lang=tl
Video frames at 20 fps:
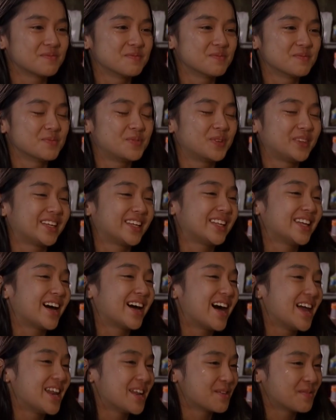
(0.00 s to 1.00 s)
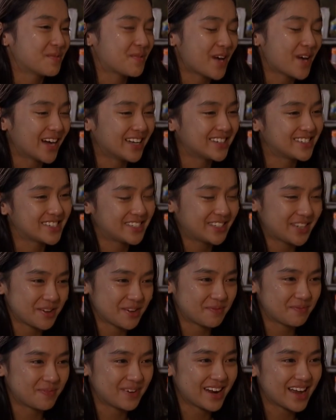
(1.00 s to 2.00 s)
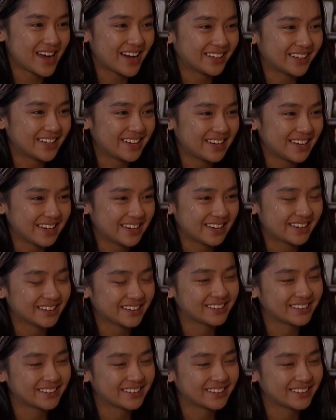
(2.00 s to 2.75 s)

Buti na alam pa, dyan kayo palagi eh.